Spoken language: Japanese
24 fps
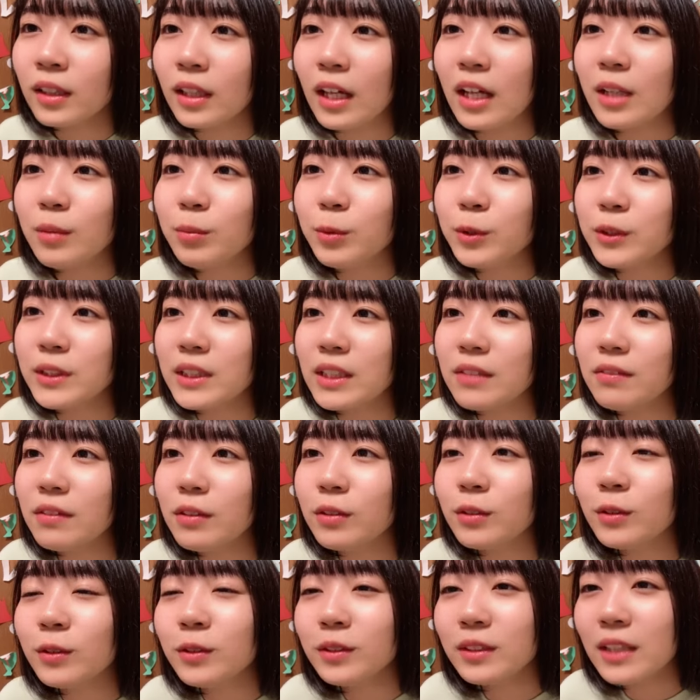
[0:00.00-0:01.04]
カリボーちゃん
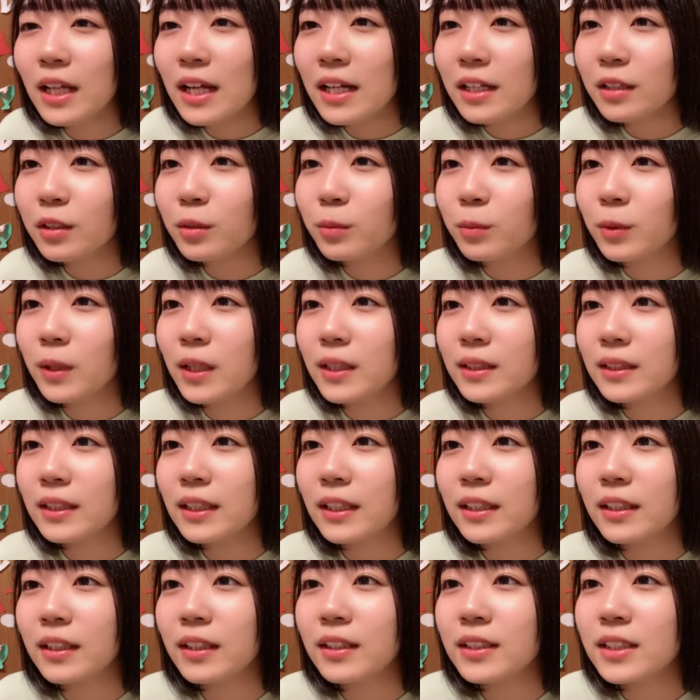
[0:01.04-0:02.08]
はフロンターレの
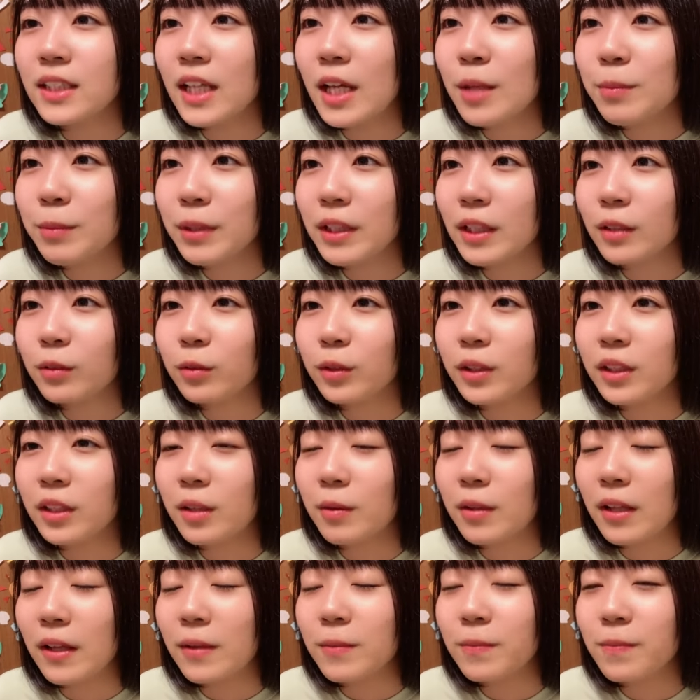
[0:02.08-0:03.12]
ボランティアで試合見たと言っ
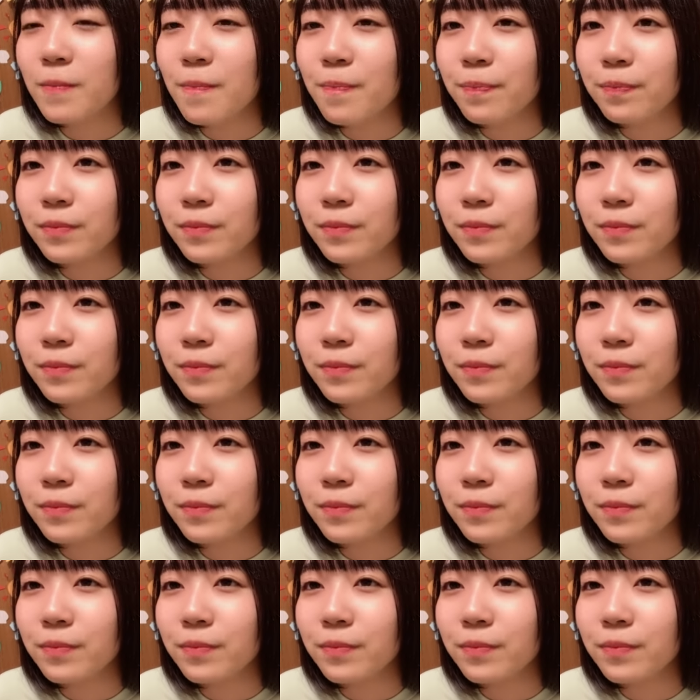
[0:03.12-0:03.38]
てた